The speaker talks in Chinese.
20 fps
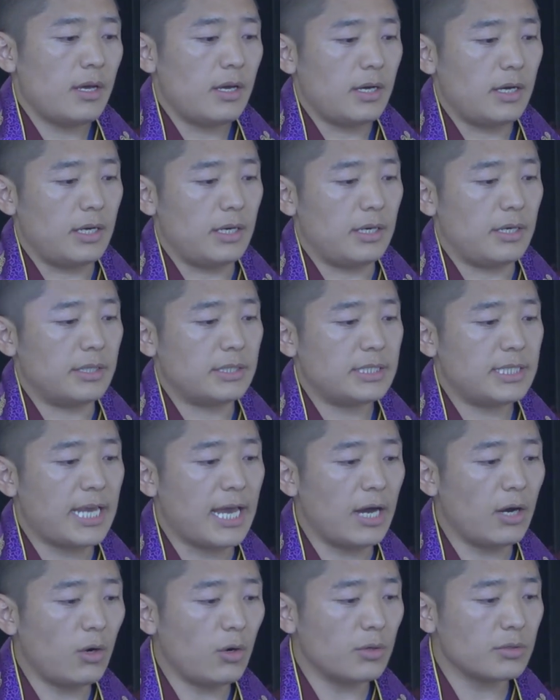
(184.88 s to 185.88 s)
呃，
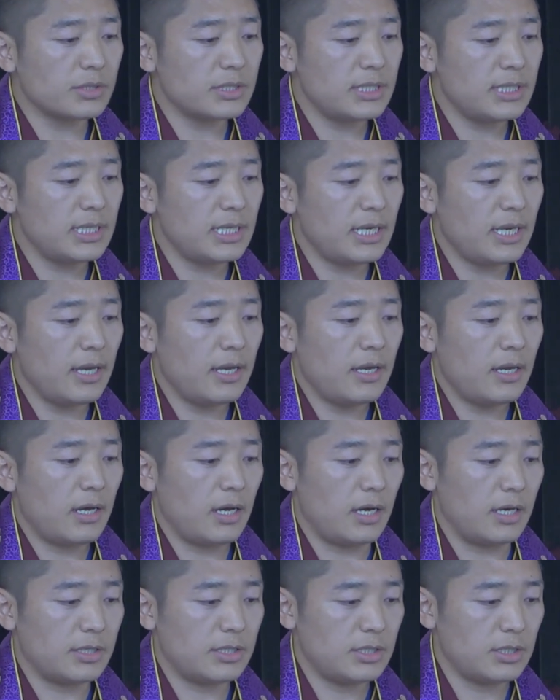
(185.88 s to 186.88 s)
前弘期
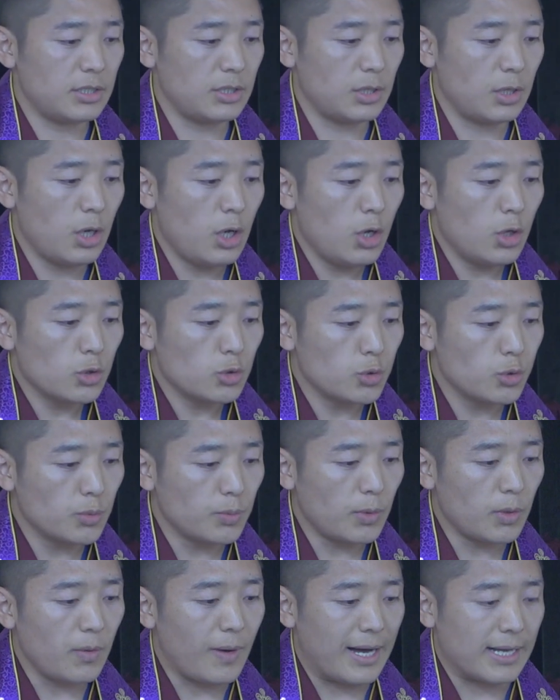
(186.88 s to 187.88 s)
啊是吐
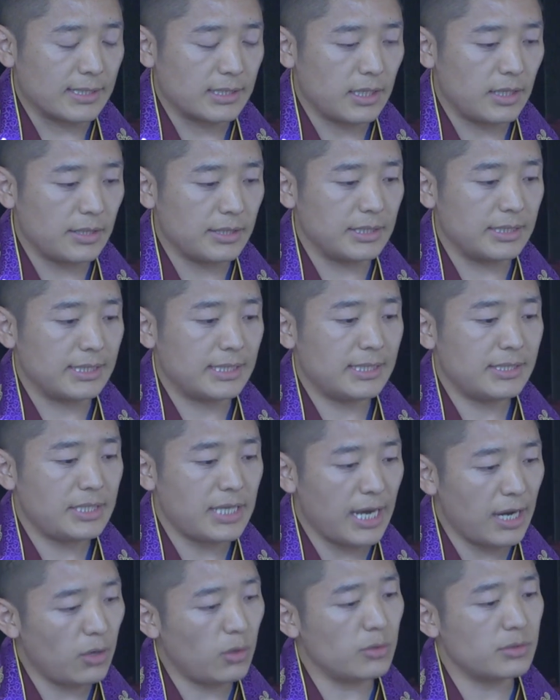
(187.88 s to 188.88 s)
蕃王朝的
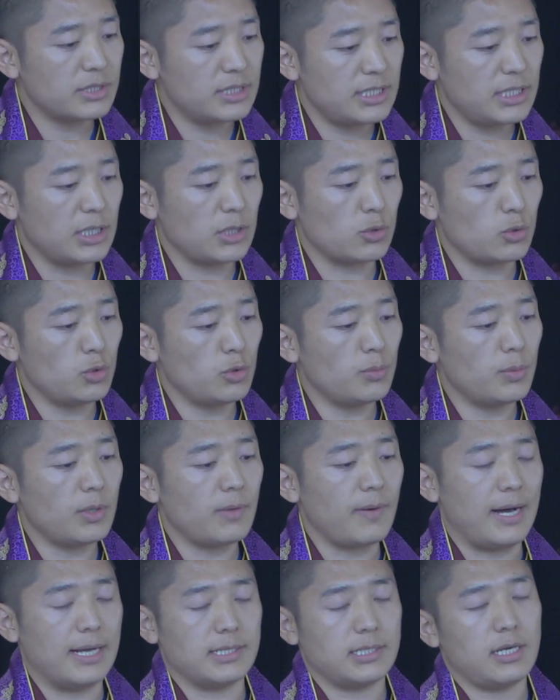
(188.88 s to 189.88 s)
前弘期的吐蕃
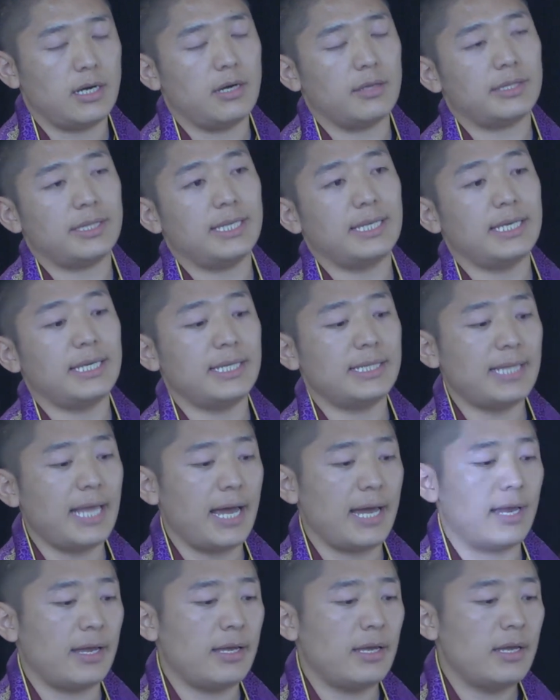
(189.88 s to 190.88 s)
王朝第一
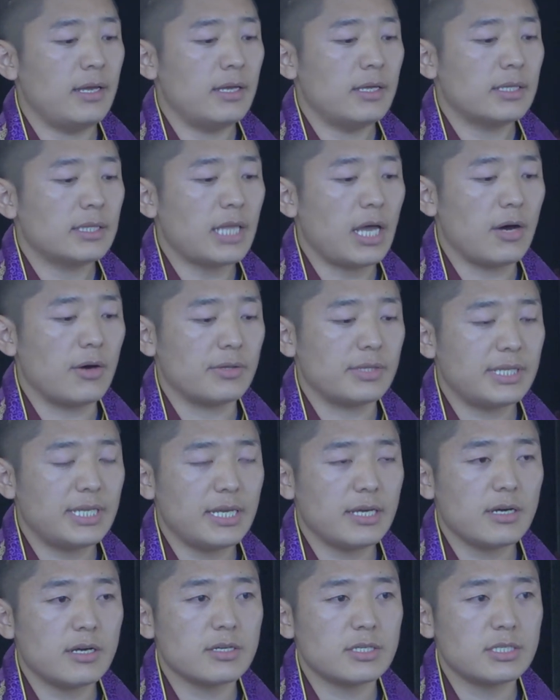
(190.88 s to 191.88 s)
代到
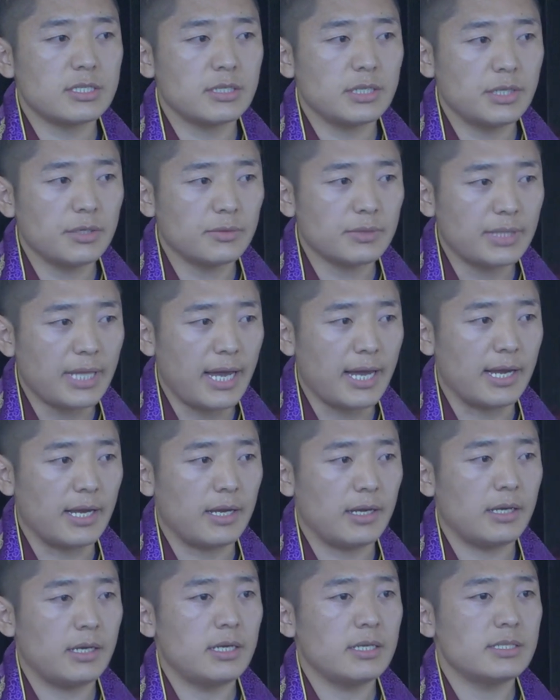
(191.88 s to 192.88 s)
第二十六代
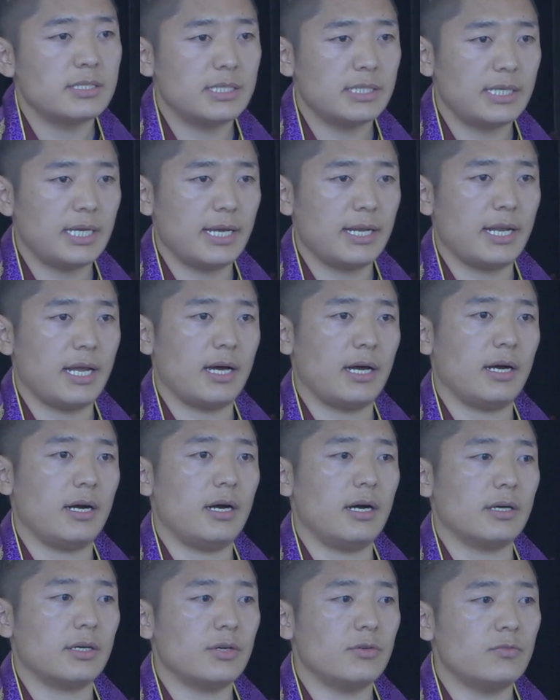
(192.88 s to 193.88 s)
之间呢
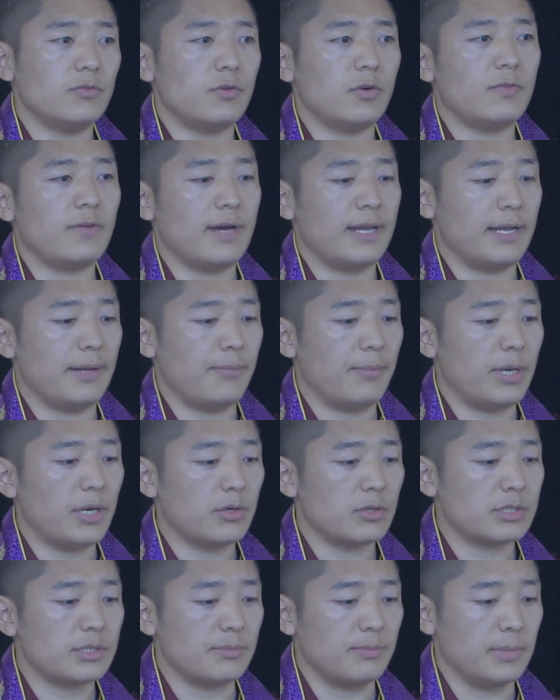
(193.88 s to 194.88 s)
啊，跟佛法呢没
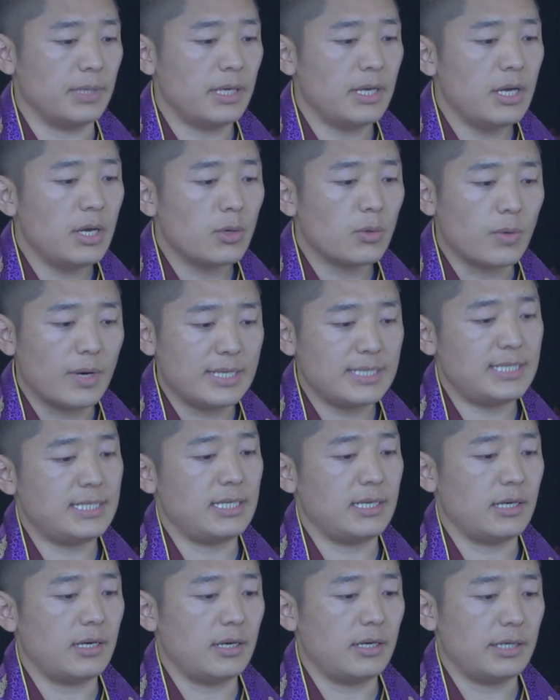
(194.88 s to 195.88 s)
有什么关
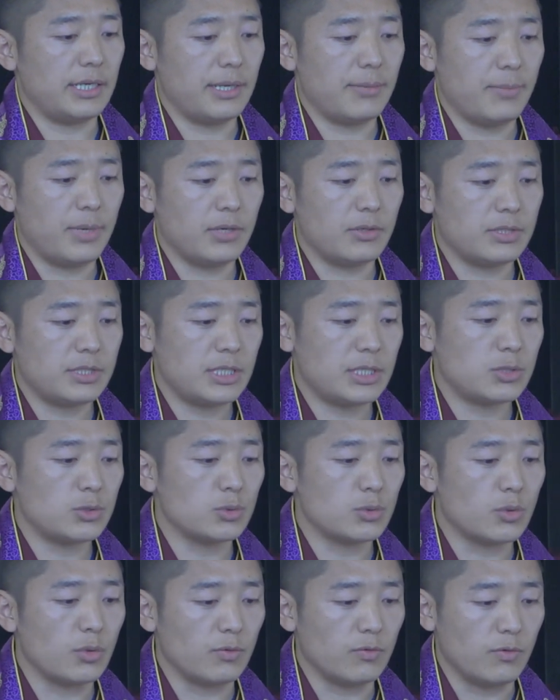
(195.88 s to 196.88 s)
系啊，也没有接触
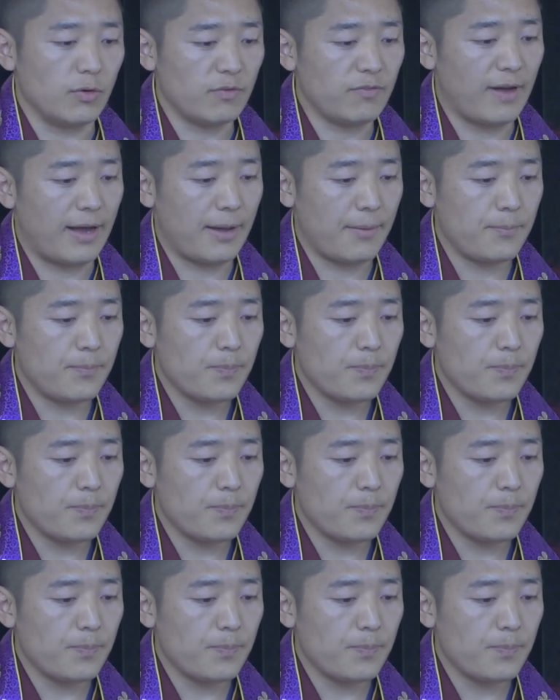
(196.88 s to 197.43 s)
过佛法，